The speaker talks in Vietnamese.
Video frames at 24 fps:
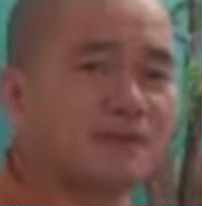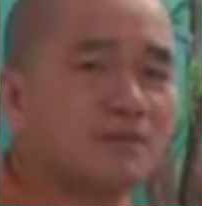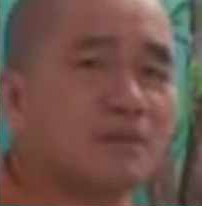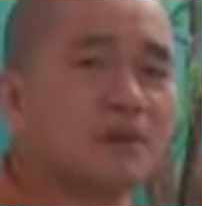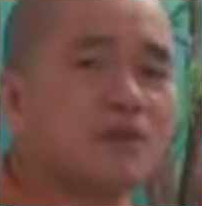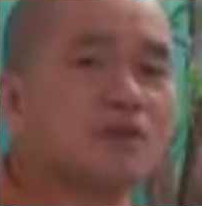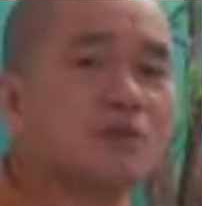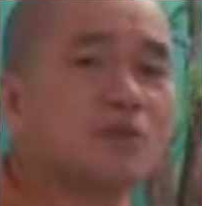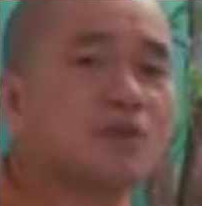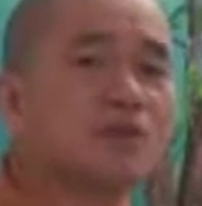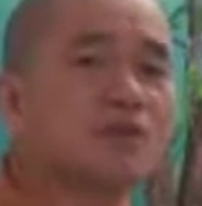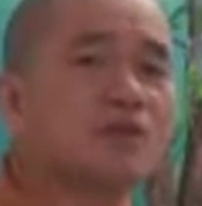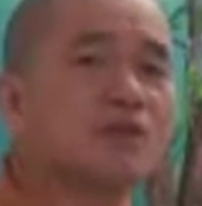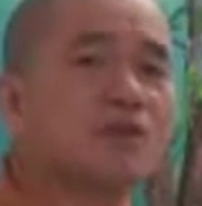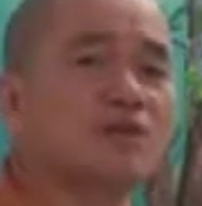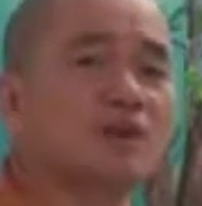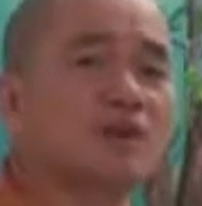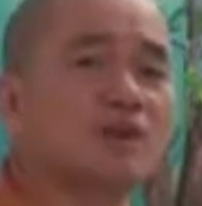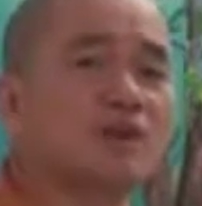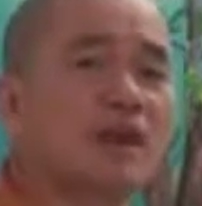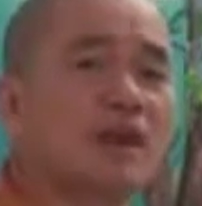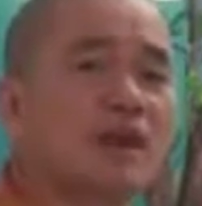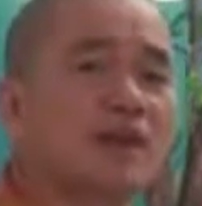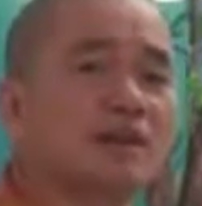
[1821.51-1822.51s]
biểu quốc sư
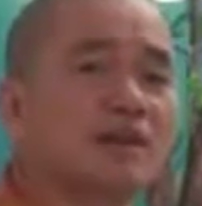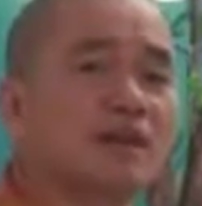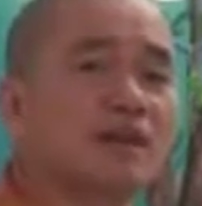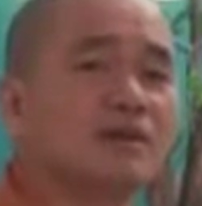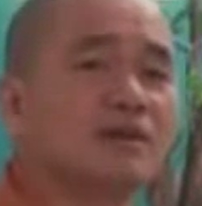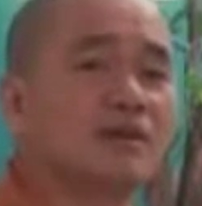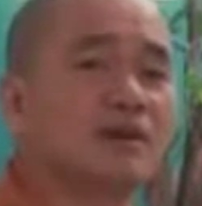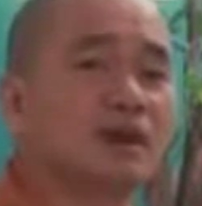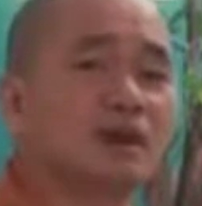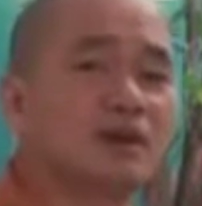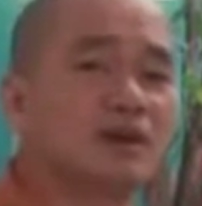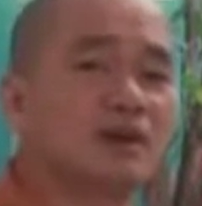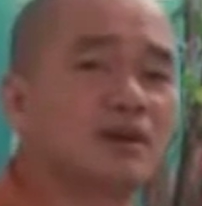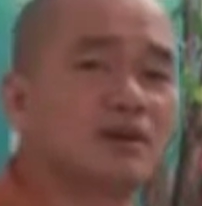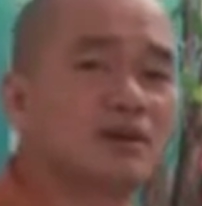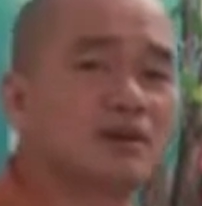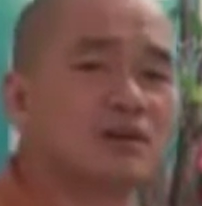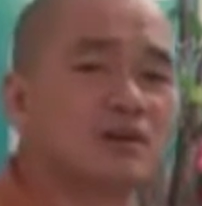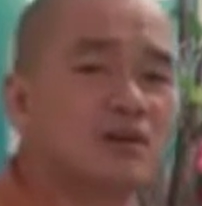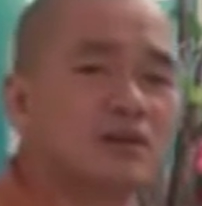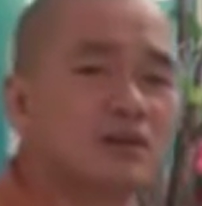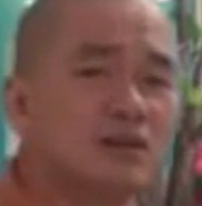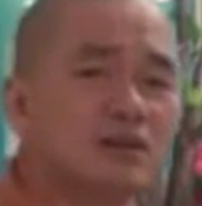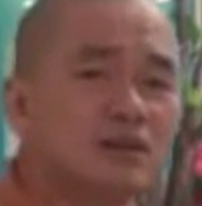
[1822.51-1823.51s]
Ngộ Đạt ra đó,
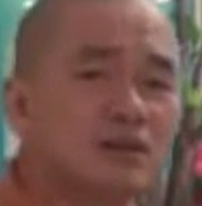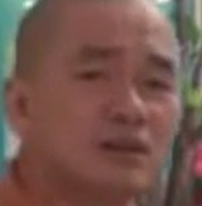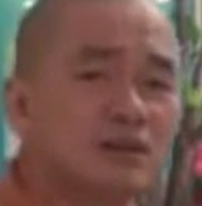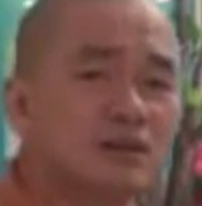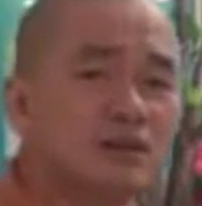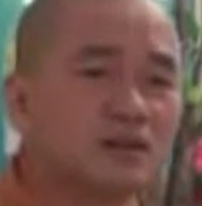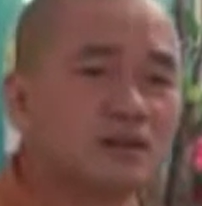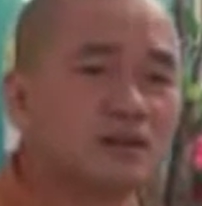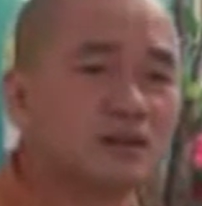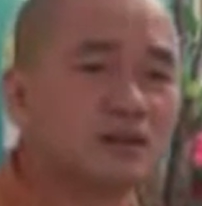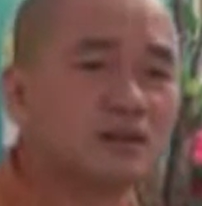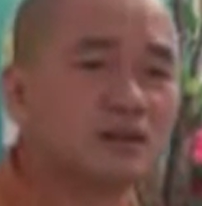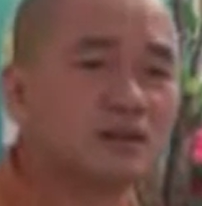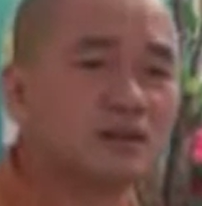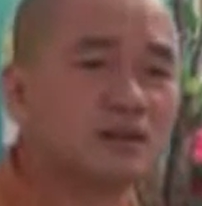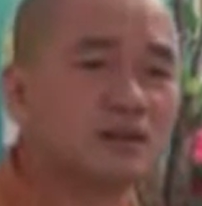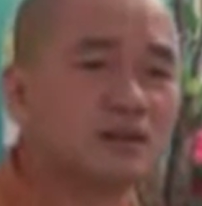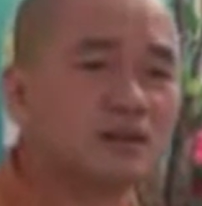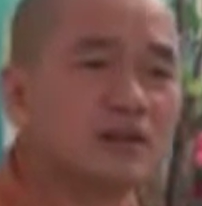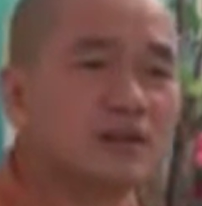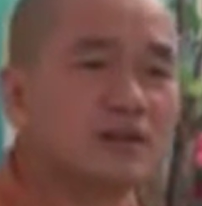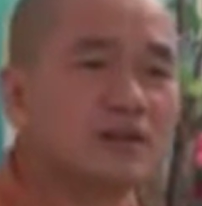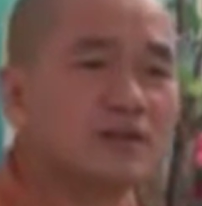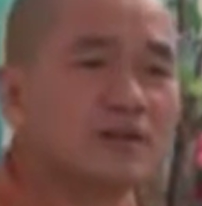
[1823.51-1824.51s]

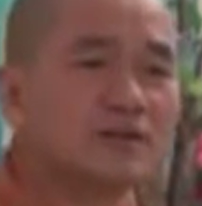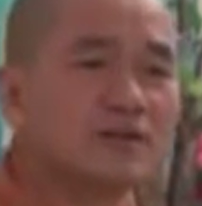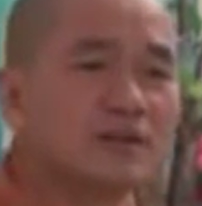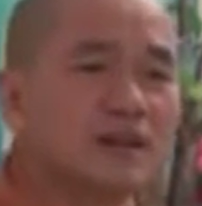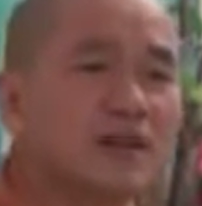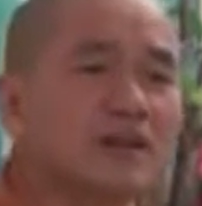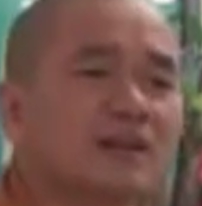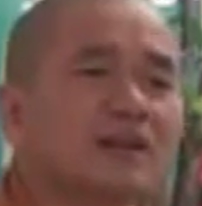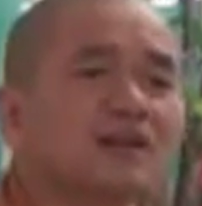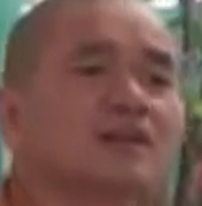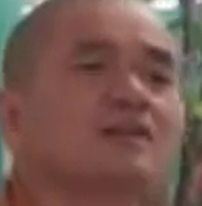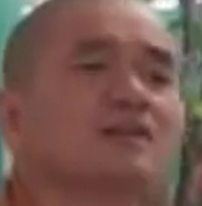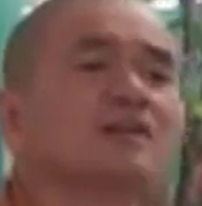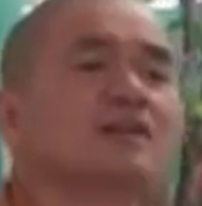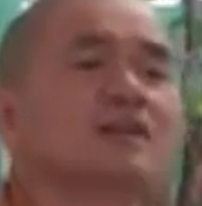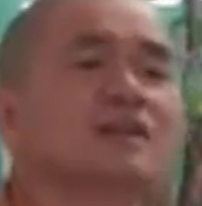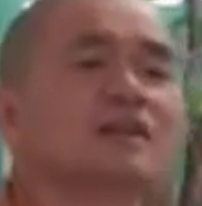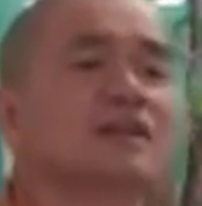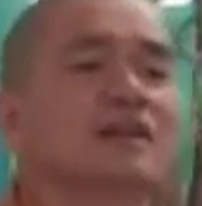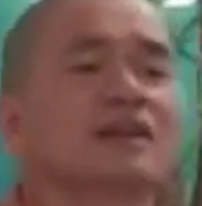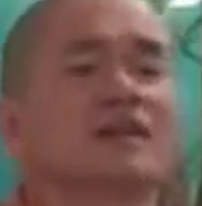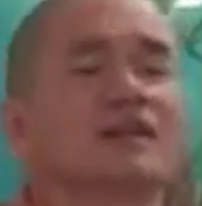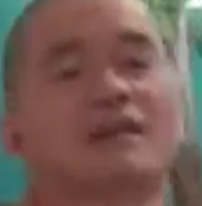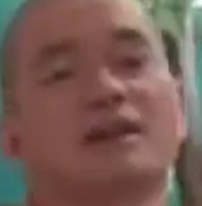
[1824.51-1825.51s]
phát cái nước
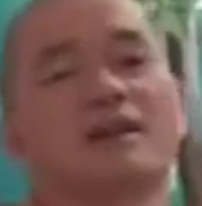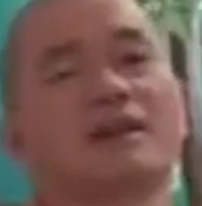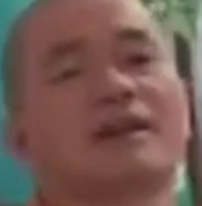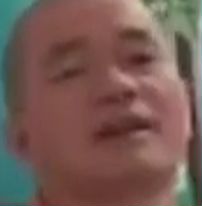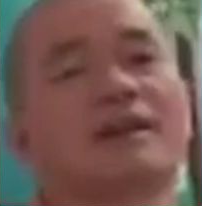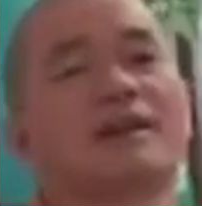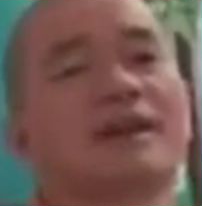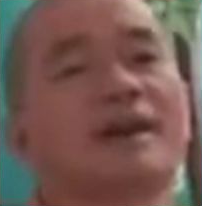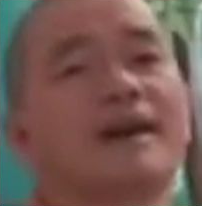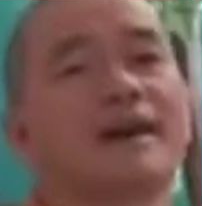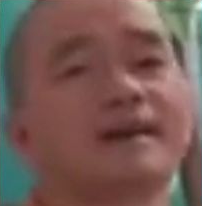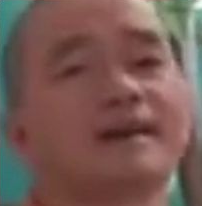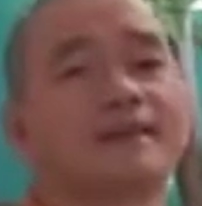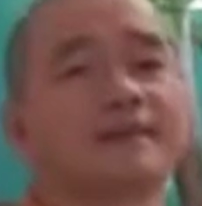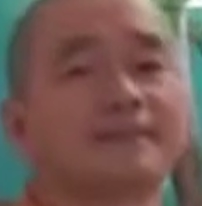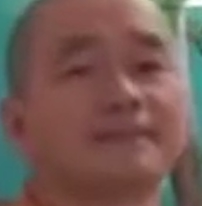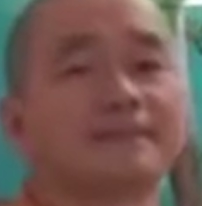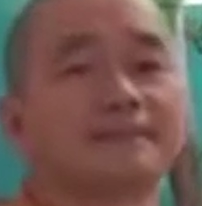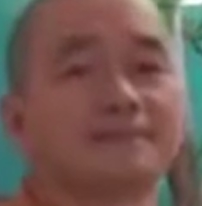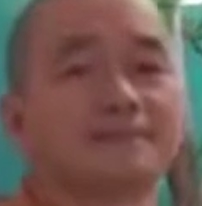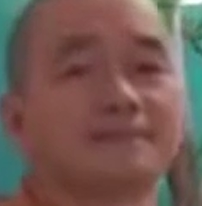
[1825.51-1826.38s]
ra rồi là nó hết.